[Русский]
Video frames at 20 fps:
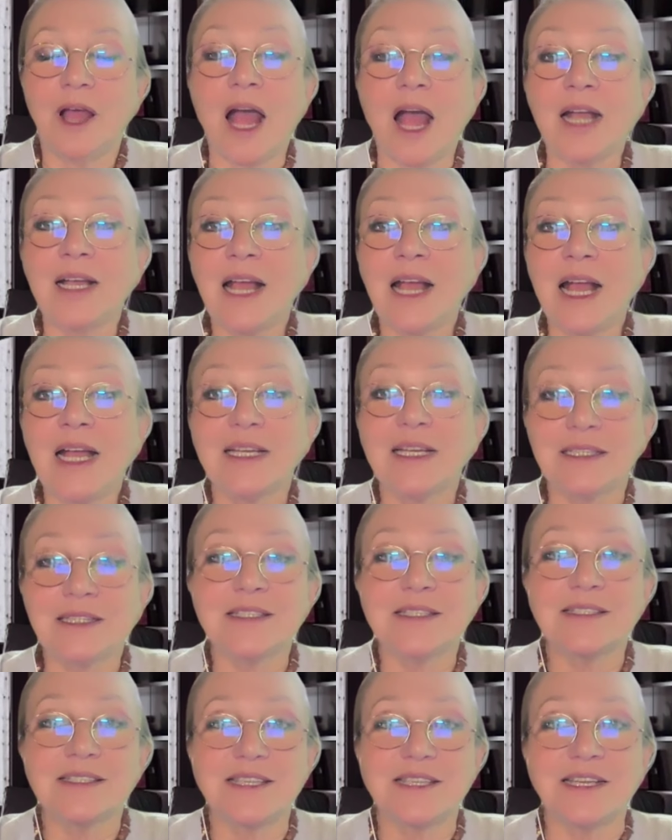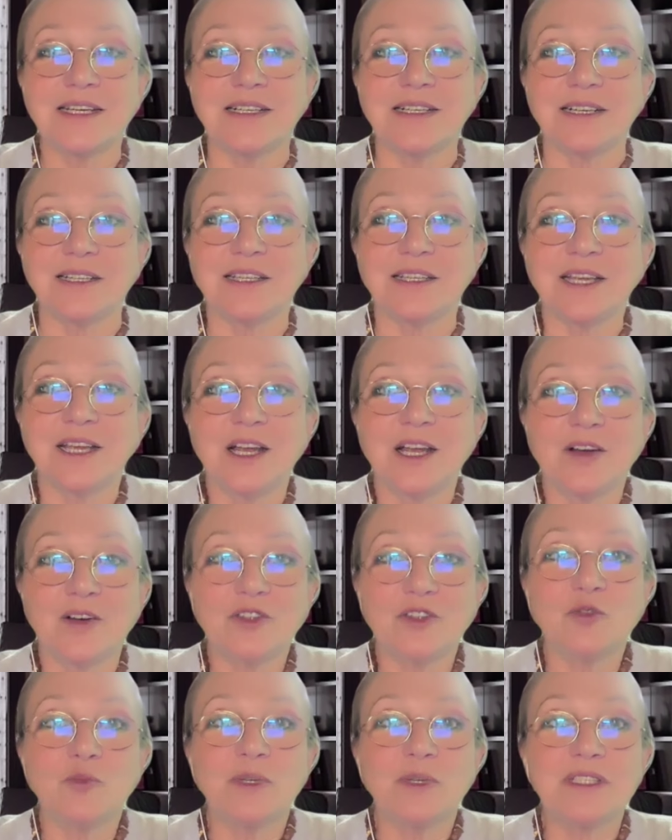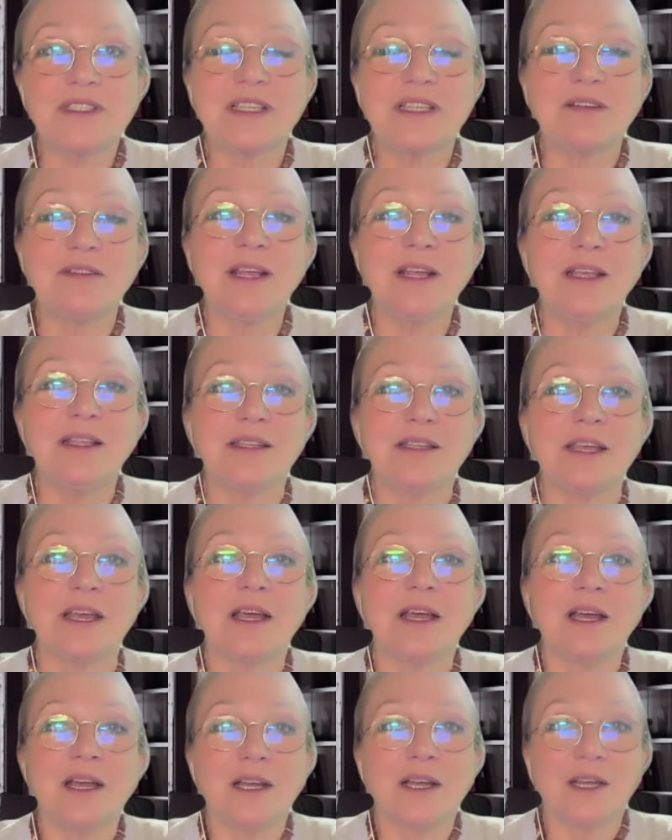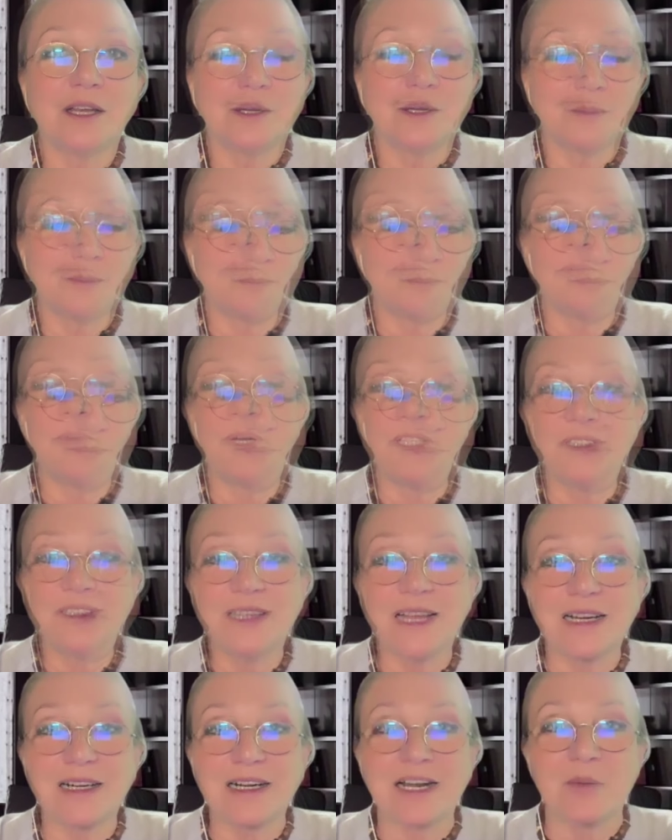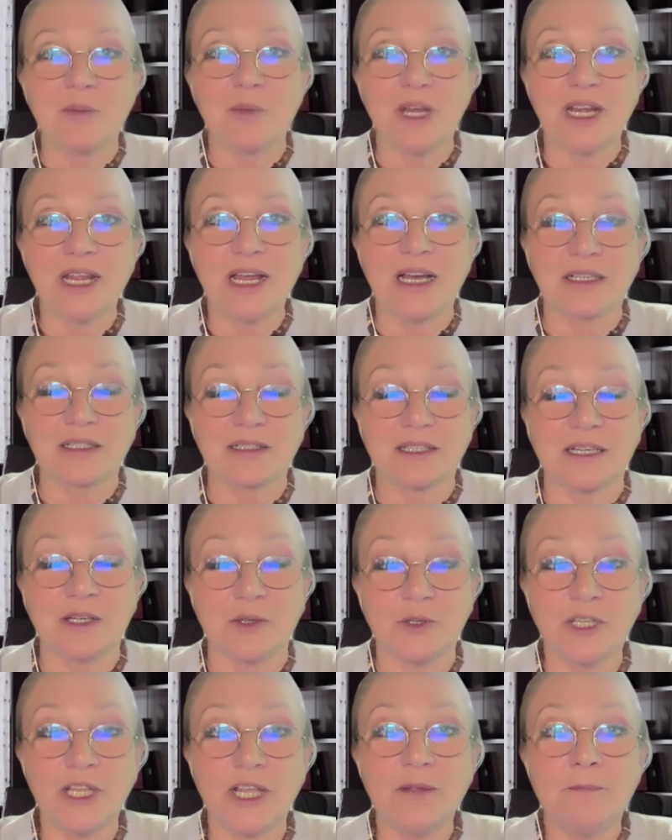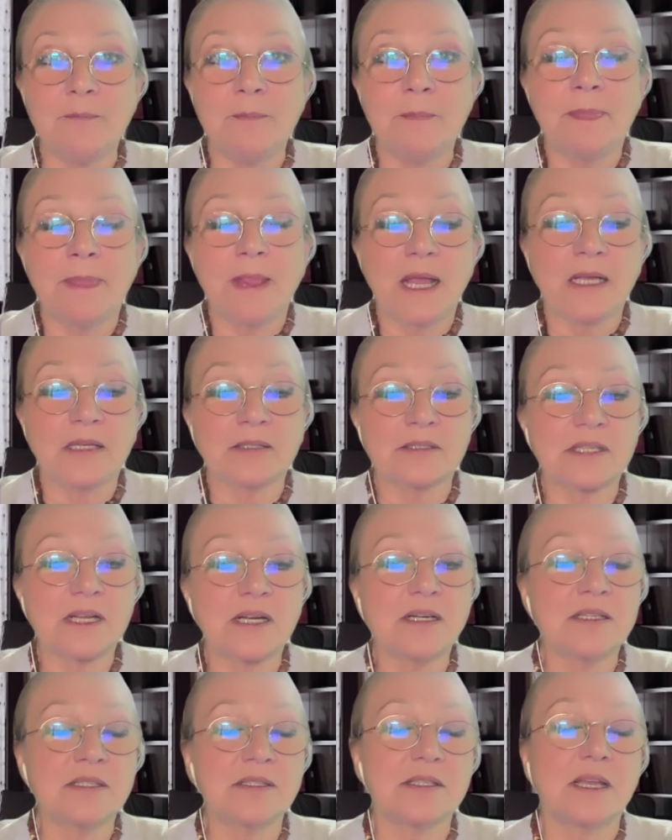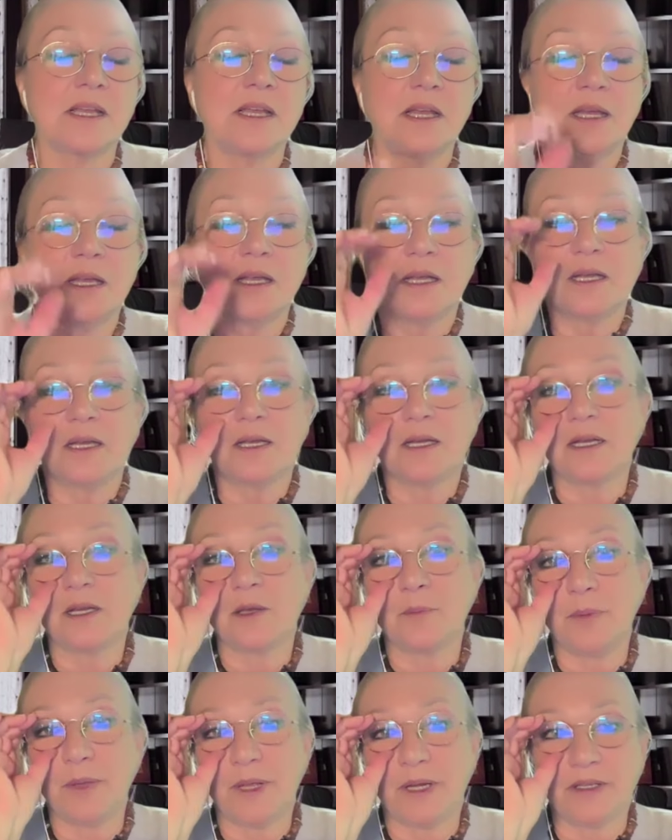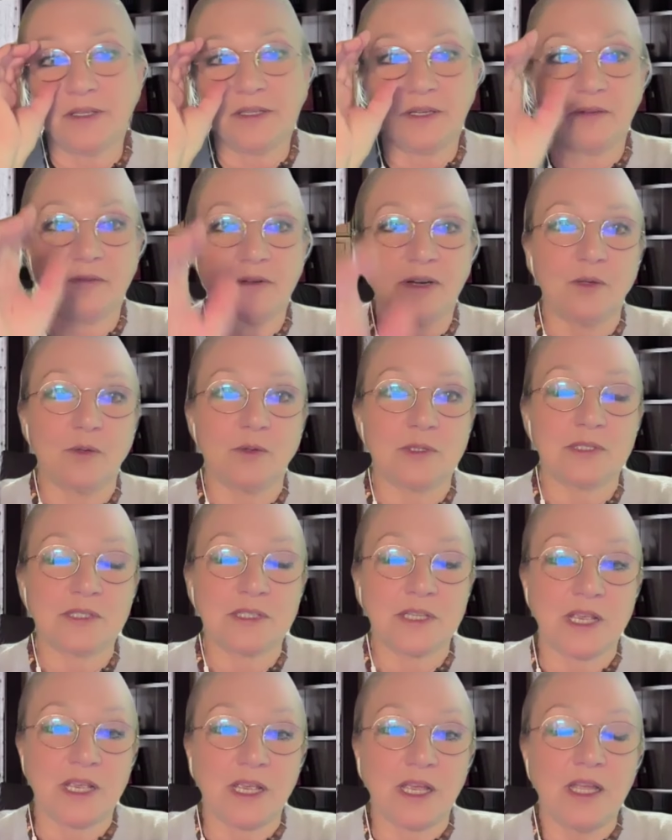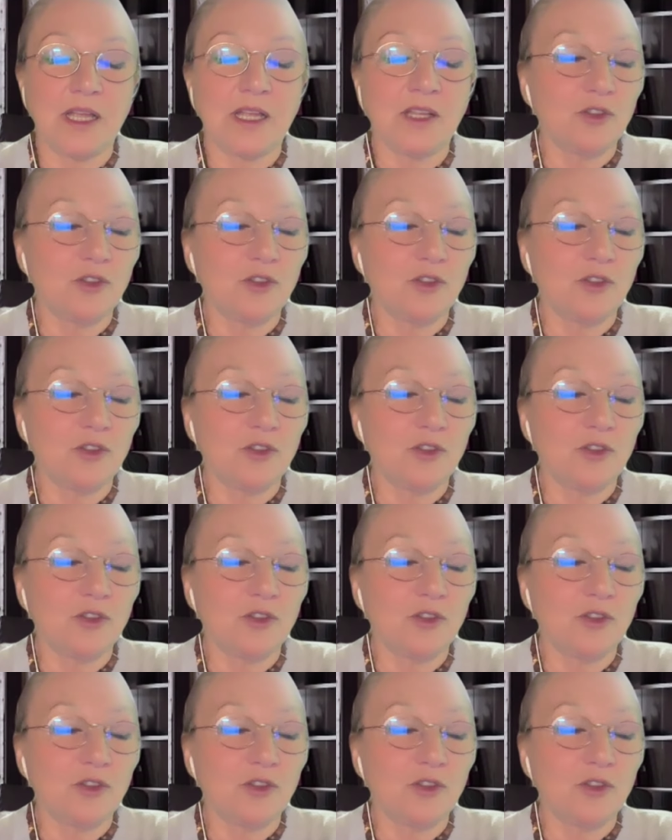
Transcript: А как это сделать? Вот вы представляете, полтора миллиарда людей осталось э, перед революцией.